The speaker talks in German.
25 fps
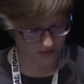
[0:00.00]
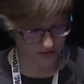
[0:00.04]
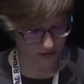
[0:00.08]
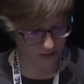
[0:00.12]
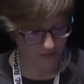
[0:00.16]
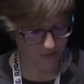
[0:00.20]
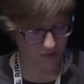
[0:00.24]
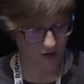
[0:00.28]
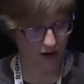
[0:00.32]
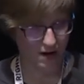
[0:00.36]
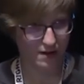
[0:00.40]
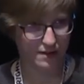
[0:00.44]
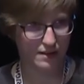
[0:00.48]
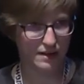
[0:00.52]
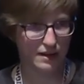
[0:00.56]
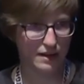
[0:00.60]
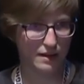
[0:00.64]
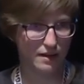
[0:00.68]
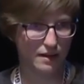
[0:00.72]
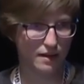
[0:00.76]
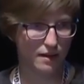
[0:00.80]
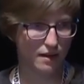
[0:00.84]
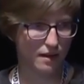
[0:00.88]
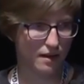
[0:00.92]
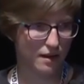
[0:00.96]
gab vor allen
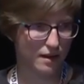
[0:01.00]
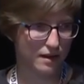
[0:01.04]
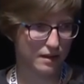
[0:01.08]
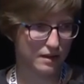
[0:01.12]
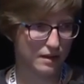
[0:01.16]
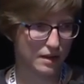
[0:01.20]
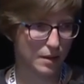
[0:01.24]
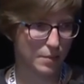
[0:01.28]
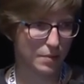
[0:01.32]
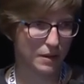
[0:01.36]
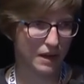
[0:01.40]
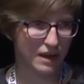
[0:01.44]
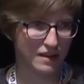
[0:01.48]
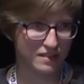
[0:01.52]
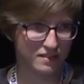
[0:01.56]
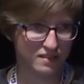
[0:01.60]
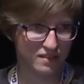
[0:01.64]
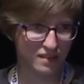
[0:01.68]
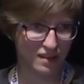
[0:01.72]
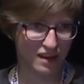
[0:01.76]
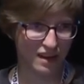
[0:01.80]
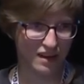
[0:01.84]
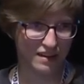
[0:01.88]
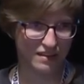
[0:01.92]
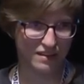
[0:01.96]
Dingen äh, in der Presse
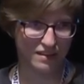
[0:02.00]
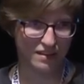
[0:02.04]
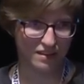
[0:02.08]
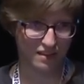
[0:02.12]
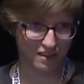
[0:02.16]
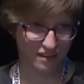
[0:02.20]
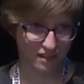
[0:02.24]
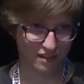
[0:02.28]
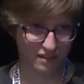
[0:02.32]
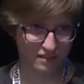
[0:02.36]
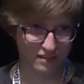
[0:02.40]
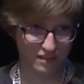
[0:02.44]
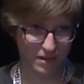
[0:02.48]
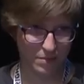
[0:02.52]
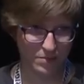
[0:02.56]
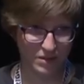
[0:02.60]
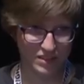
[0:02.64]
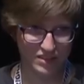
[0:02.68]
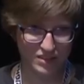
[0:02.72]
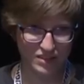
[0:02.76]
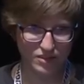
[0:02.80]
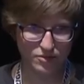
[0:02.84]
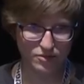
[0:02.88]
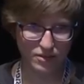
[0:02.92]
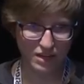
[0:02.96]
eine sehr
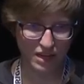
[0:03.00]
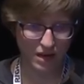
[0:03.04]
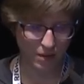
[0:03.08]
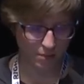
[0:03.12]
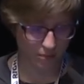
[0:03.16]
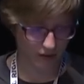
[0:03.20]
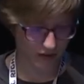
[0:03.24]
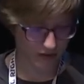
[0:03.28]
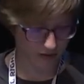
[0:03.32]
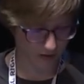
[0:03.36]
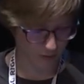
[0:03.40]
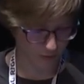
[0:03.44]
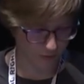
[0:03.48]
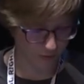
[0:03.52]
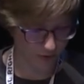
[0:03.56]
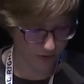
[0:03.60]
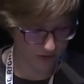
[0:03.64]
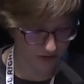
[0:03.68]
massive Kampagne für